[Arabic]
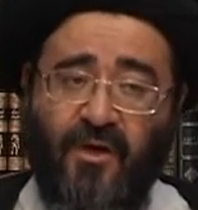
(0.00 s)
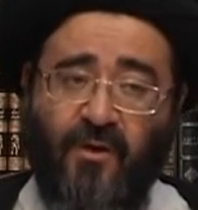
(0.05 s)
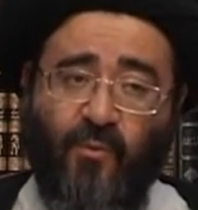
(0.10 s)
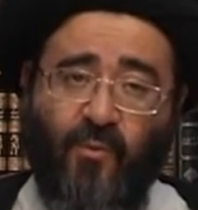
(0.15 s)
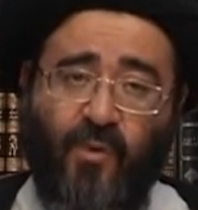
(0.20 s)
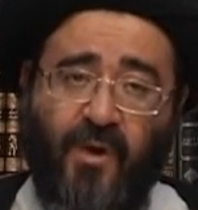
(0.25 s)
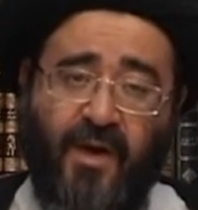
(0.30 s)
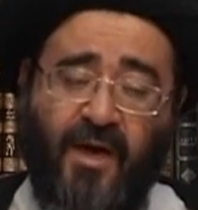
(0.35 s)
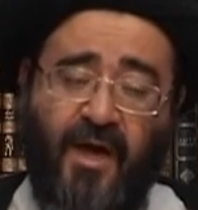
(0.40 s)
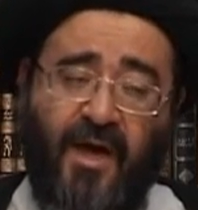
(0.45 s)

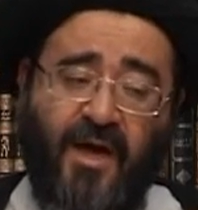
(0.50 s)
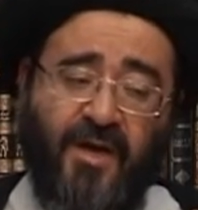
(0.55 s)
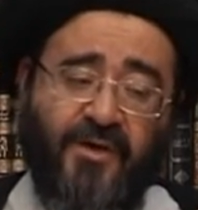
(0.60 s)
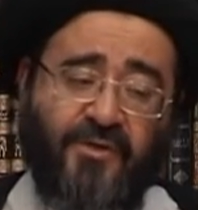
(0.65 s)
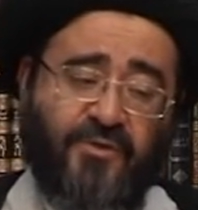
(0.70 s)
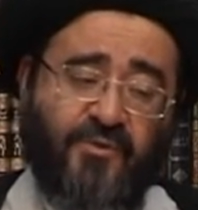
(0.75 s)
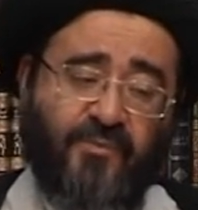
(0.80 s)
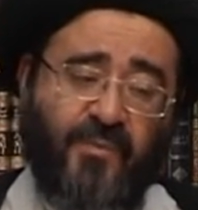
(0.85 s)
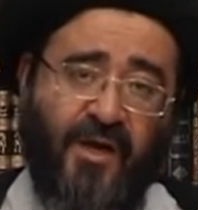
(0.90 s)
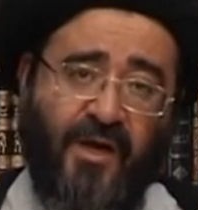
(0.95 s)

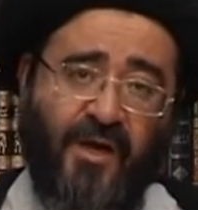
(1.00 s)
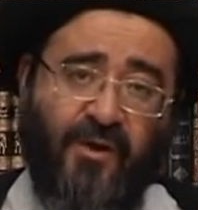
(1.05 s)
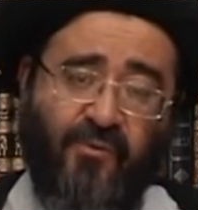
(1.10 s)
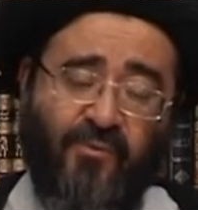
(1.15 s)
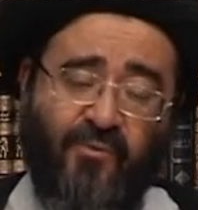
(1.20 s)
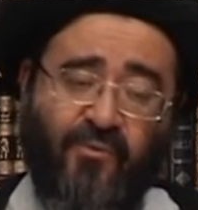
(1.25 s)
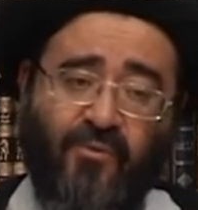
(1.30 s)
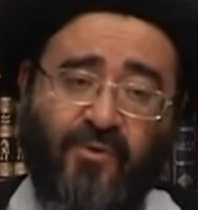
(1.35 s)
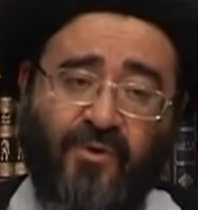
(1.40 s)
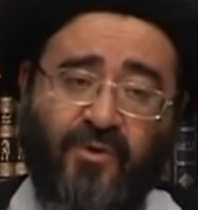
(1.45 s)
والعرش
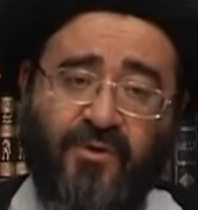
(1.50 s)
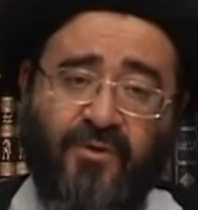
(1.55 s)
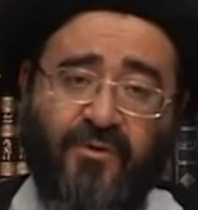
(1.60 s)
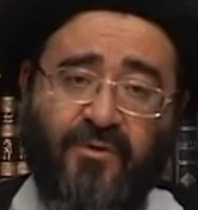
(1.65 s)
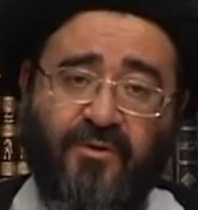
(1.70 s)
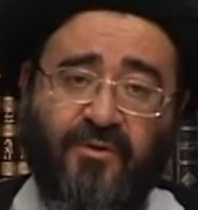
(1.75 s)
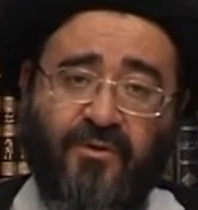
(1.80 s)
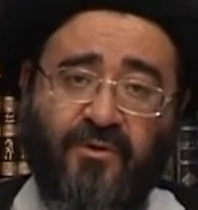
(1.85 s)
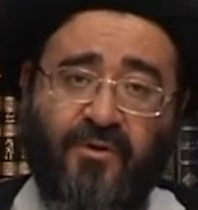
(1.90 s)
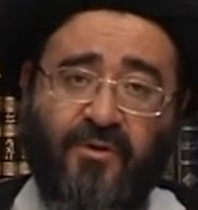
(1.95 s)
مخلوق
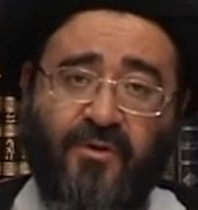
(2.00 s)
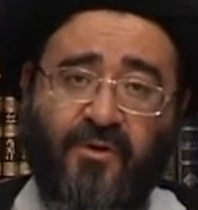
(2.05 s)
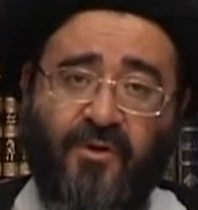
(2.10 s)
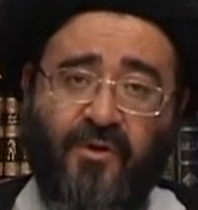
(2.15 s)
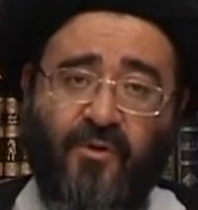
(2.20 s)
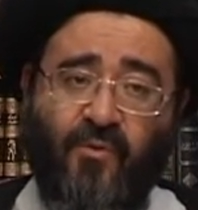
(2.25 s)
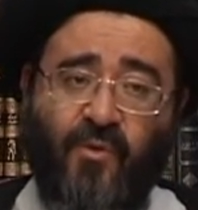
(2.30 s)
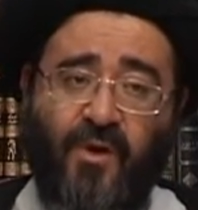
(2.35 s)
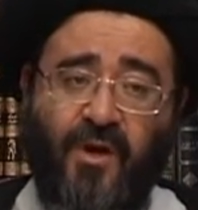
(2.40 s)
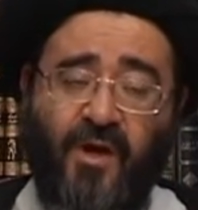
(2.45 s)

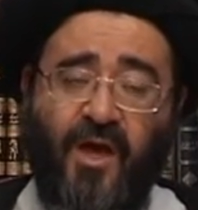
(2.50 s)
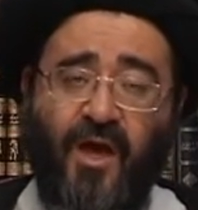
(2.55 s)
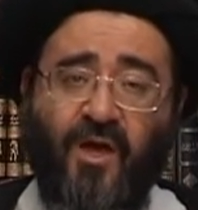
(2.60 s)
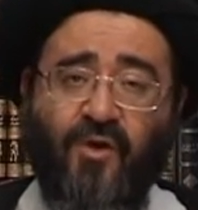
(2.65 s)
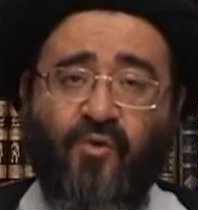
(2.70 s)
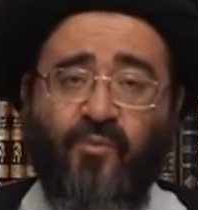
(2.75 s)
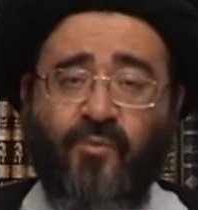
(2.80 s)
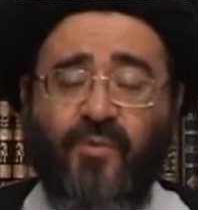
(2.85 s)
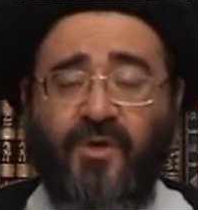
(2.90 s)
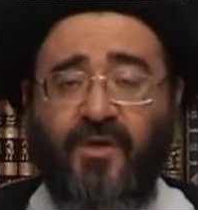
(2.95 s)
ولا
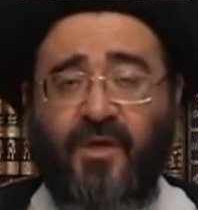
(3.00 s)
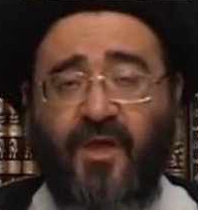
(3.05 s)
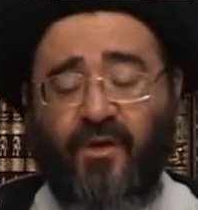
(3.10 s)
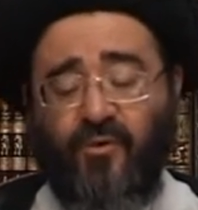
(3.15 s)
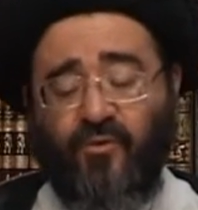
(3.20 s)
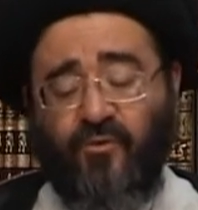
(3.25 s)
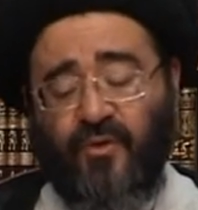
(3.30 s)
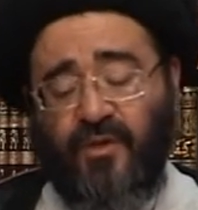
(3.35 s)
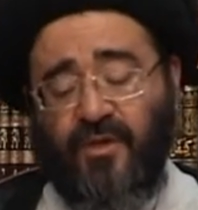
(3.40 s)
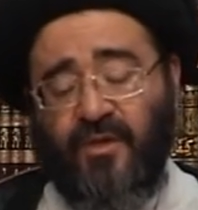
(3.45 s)
يمكن أن
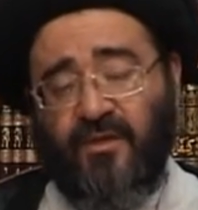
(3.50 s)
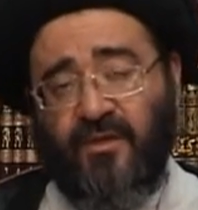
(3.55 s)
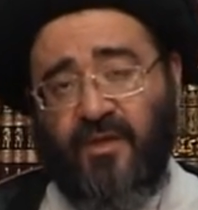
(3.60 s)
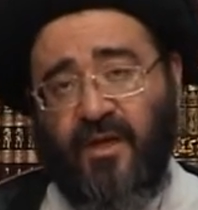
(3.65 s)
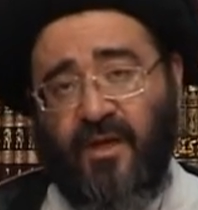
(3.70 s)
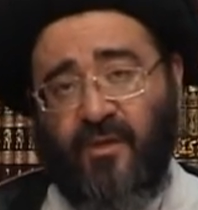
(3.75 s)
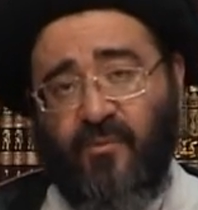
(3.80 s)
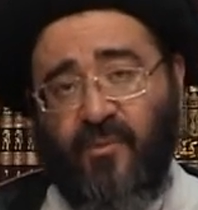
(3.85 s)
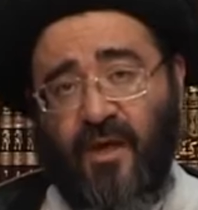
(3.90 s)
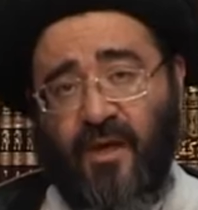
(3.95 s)
يحيط
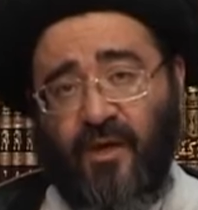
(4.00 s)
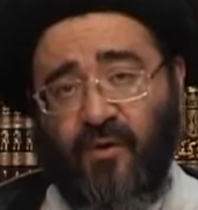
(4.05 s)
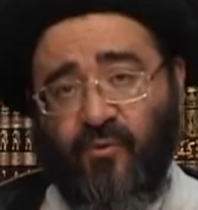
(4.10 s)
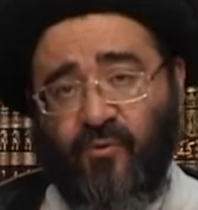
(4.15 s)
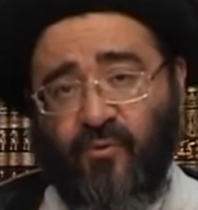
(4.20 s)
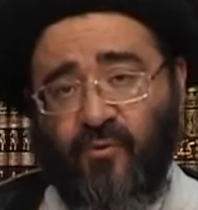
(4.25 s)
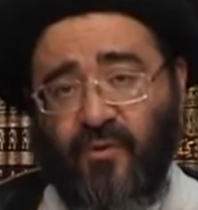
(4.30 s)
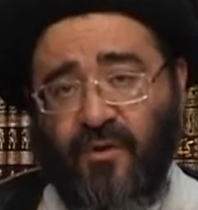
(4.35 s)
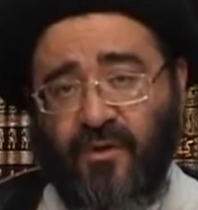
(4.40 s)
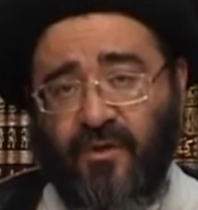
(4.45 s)

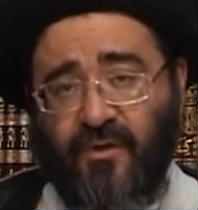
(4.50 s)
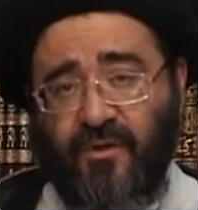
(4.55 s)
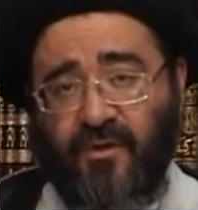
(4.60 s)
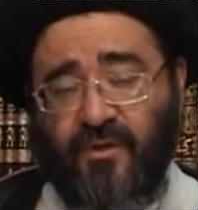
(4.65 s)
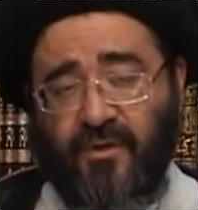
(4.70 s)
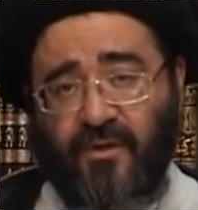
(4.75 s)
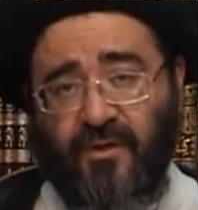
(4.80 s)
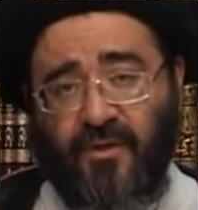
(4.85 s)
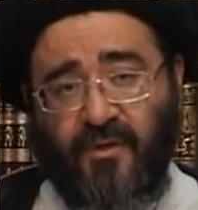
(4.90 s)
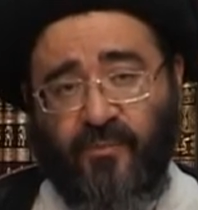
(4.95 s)
المخلوق
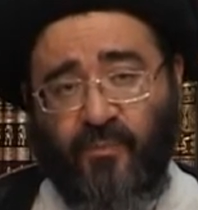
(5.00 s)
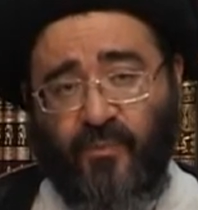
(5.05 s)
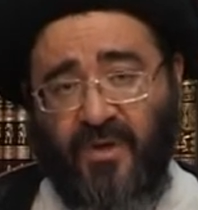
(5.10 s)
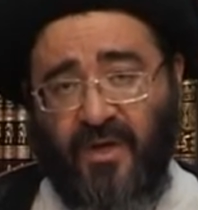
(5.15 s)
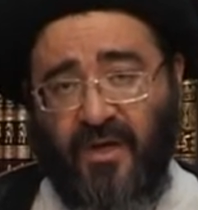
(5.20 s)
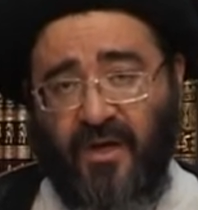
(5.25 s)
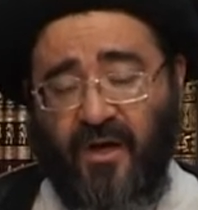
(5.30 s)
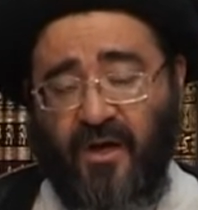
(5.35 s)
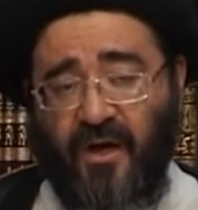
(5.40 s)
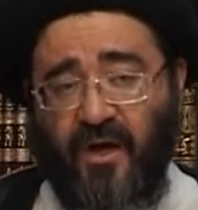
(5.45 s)

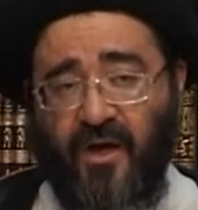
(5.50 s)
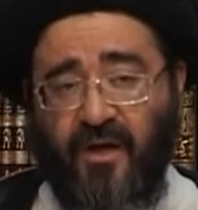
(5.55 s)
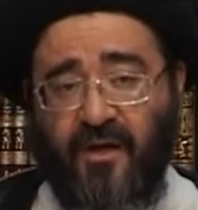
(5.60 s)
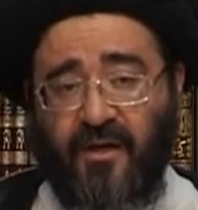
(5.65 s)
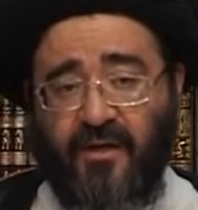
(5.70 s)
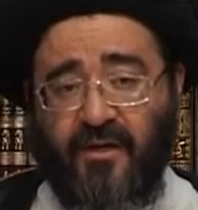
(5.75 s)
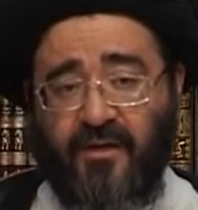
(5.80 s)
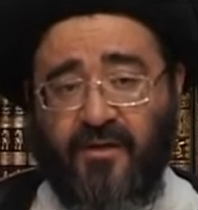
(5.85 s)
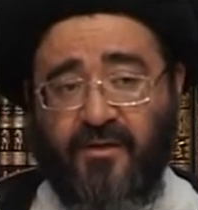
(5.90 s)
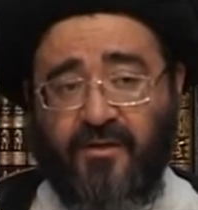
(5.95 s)

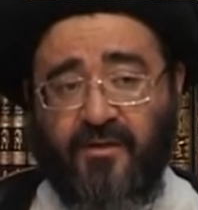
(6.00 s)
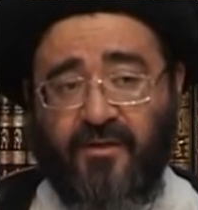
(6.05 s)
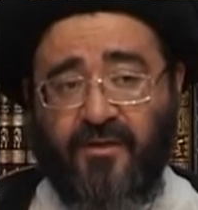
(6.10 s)
بالخالق